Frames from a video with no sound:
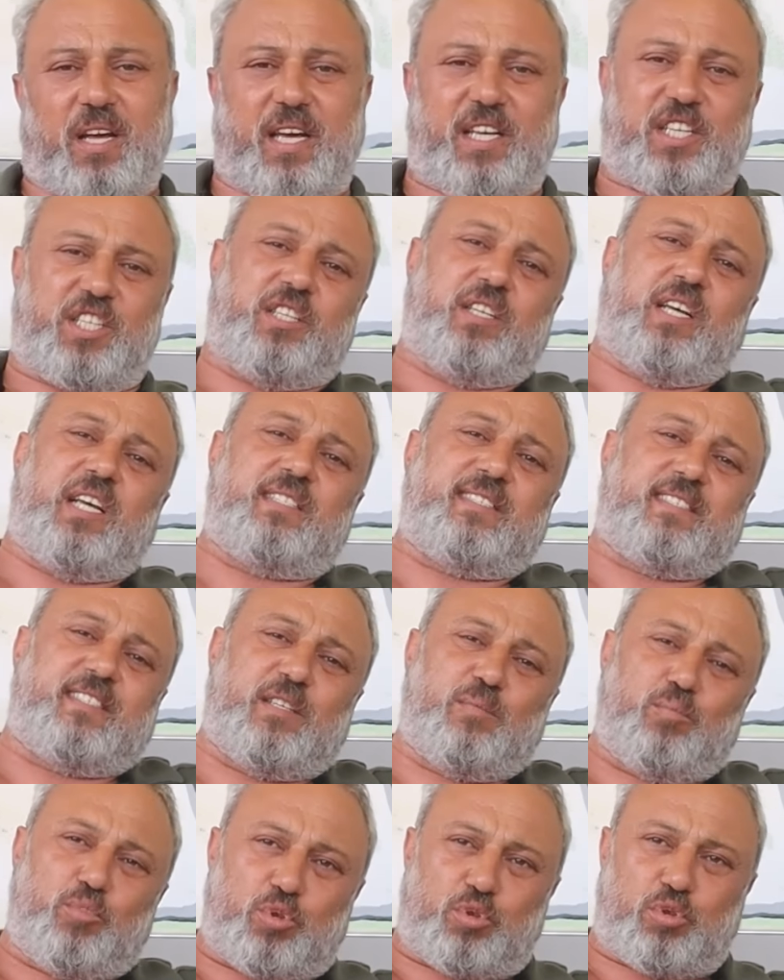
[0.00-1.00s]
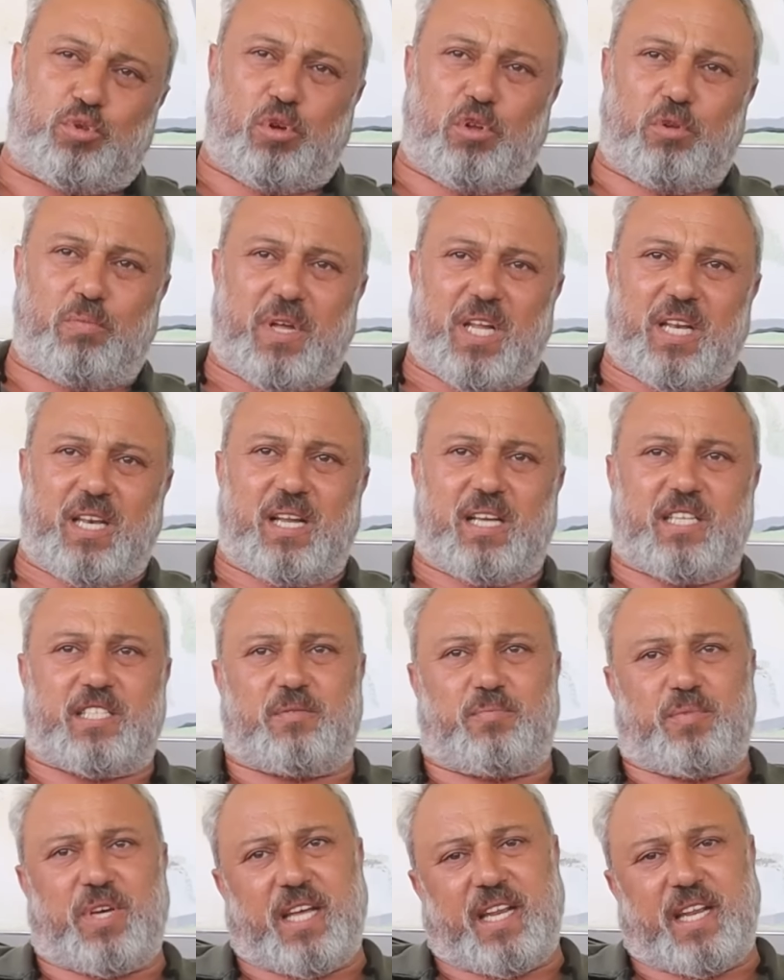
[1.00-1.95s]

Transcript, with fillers: E şimdi aslında mutlu olman lazım.